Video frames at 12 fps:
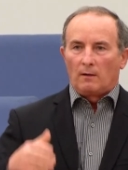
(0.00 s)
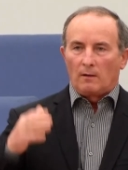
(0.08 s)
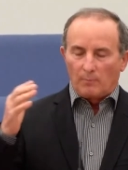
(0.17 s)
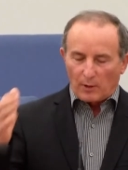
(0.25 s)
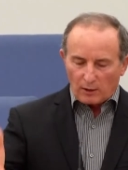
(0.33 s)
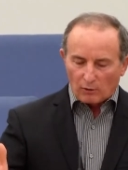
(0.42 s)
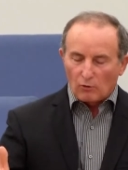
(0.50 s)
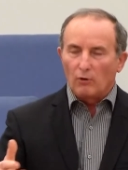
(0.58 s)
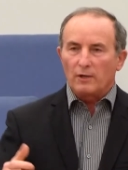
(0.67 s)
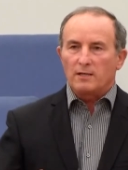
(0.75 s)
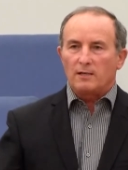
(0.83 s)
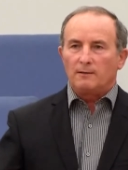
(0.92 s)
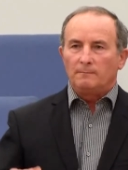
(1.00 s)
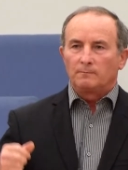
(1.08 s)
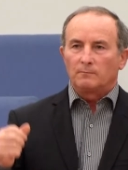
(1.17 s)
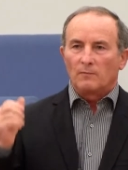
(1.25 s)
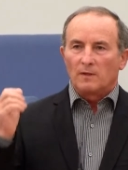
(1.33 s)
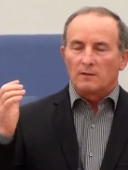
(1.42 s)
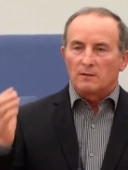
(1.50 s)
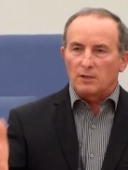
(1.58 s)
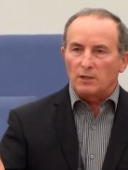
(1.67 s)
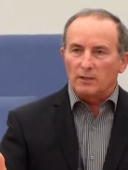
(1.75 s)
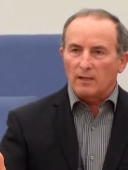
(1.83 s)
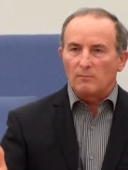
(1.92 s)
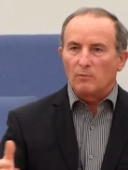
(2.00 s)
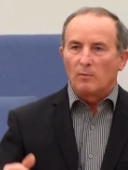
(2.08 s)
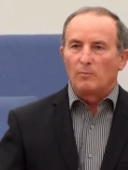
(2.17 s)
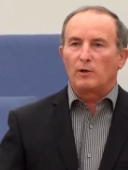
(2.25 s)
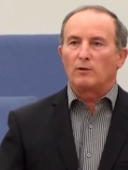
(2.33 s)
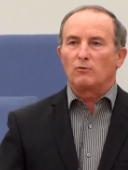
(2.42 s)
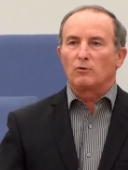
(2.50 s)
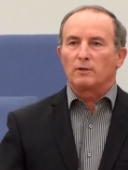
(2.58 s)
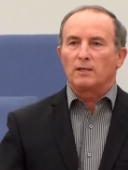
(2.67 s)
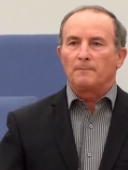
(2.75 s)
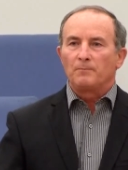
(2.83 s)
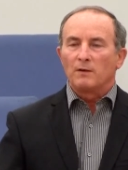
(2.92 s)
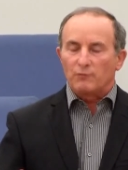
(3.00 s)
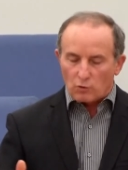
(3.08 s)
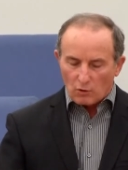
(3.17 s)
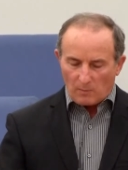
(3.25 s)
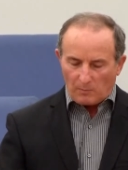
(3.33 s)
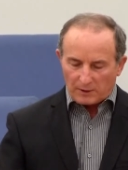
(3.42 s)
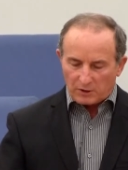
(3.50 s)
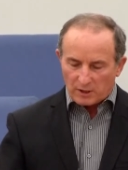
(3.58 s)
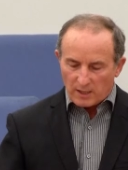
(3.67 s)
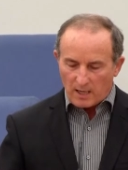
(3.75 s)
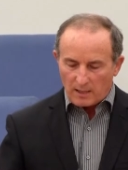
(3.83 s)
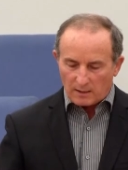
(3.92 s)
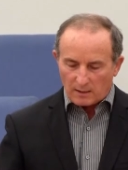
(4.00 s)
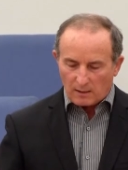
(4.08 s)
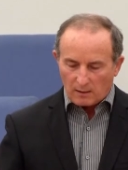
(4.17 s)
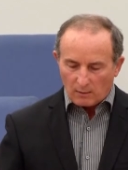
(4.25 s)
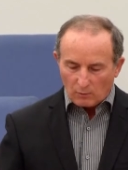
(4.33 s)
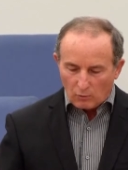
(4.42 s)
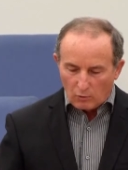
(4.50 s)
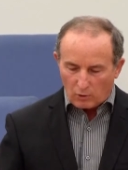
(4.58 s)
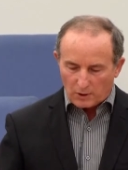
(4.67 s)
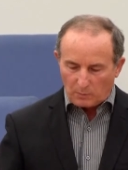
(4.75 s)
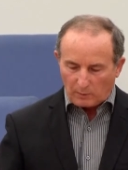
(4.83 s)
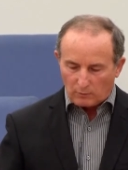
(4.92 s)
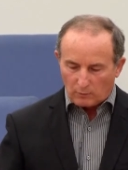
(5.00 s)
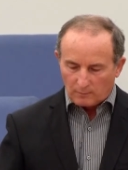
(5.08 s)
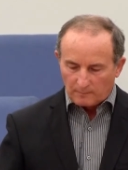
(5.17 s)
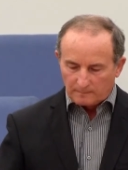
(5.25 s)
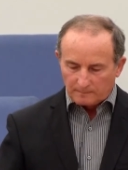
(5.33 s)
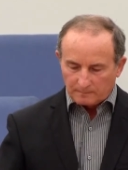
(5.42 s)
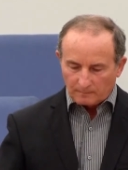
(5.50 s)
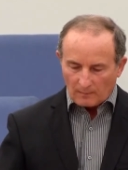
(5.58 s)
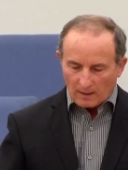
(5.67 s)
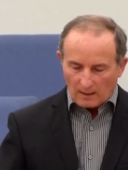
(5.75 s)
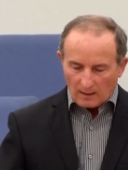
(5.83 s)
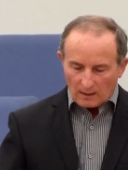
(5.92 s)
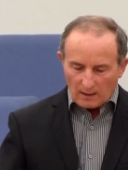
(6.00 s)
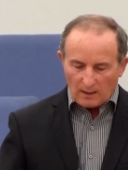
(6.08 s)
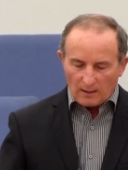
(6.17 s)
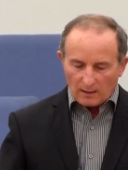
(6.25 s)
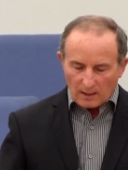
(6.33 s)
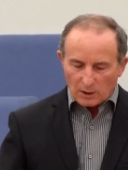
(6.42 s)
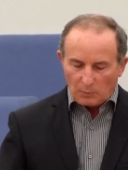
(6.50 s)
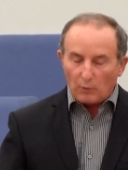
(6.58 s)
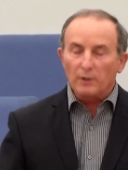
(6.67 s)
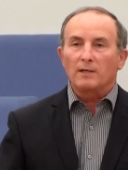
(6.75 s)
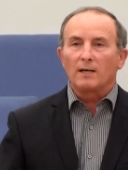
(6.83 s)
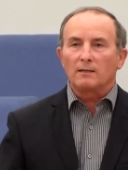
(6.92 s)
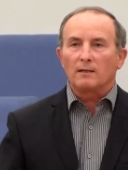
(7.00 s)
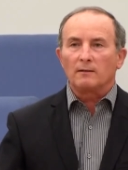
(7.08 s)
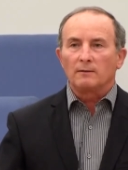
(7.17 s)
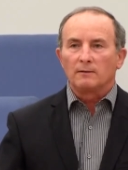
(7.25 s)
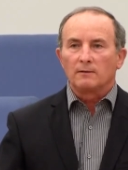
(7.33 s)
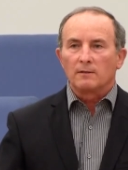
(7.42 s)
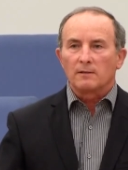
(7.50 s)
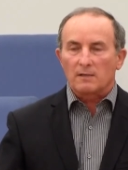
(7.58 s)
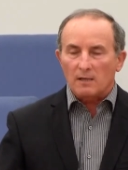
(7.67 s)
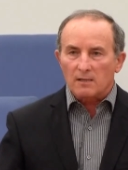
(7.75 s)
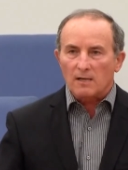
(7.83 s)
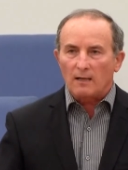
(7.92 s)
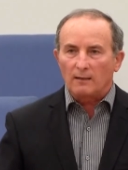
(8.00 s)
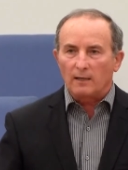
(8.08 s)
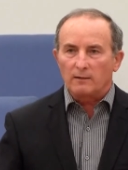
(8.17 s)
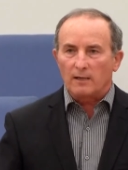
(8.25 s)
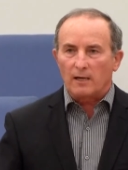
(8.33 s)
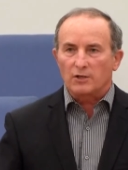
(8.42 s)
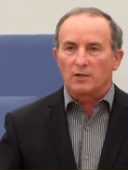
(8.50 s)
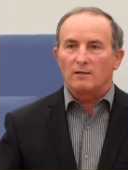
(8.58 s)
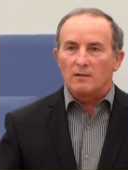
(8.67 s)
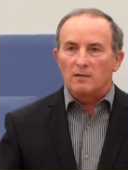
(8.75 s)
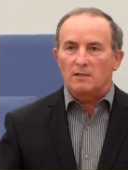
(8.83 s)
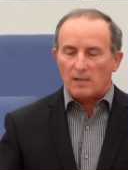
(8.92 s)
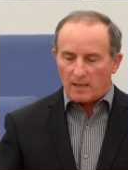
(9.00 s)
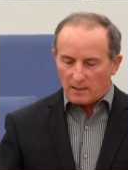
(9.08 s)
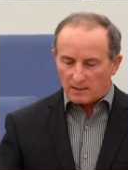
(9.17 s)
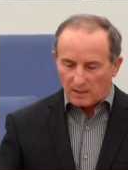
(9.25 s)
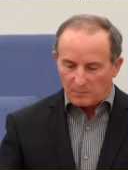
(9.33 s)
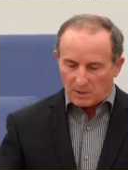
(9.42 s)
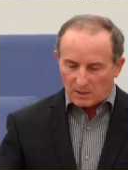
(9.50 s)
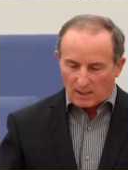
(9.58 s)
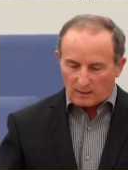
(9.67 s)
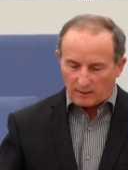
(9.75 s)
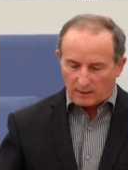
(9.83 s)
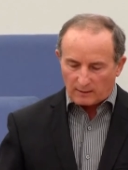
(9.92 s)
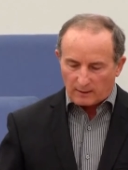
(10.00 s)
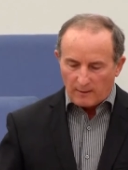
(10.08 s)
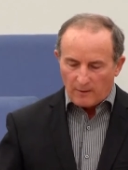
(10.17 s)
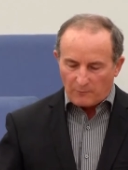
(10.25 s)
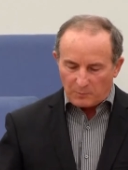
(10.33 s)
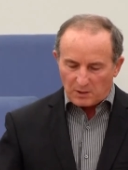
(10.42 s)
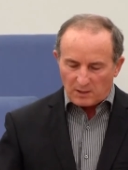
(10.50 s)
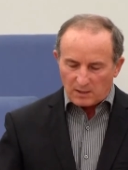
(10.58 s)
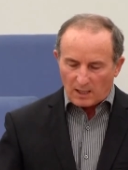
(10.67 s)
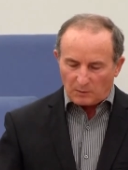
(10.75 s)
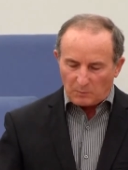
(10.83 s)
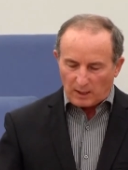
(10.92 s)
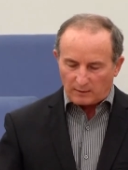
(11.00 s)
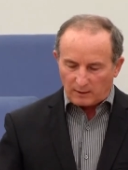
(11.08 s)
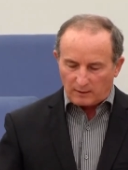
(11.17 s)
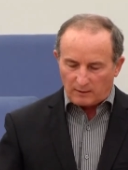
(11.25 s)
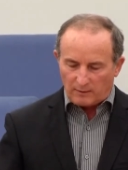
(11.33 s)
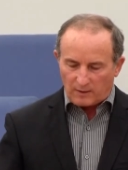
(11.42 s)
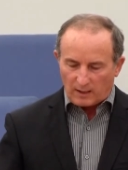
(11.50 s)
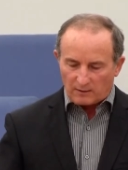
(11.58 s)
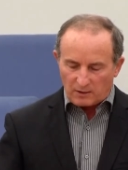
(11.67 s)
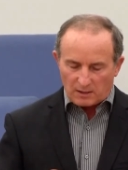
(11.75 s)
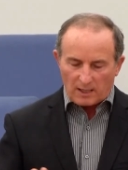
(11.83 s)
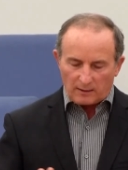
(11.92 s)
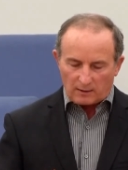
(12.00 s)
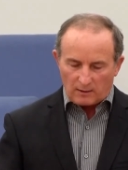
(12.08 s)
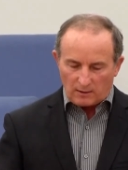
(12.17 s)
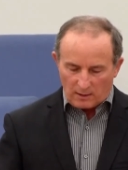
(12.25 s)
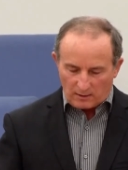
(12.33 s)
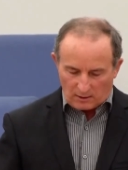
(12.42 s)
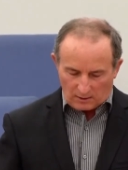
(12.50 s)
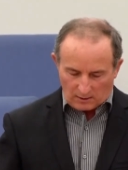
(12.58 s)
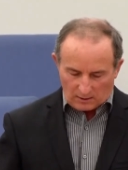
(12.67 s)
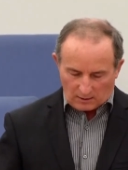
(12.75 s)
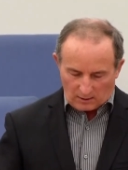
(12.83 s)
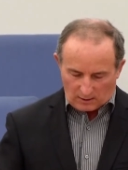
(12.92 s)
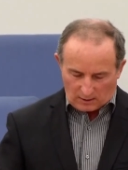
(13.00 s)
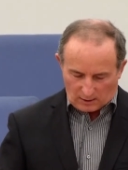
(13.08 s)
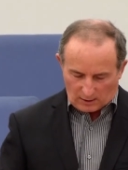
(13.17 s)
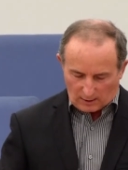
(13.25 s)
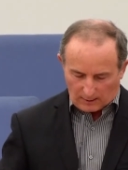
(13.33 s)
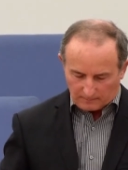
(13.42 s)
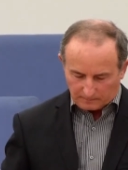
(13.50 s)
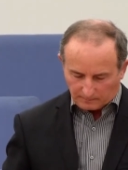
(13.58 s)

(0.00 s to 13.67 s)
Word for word: природе, силам природы, все подчиняется Господу. И Господь это сказал однажды, и Исаия записал это в 55 главе, 10 и 11 стихи.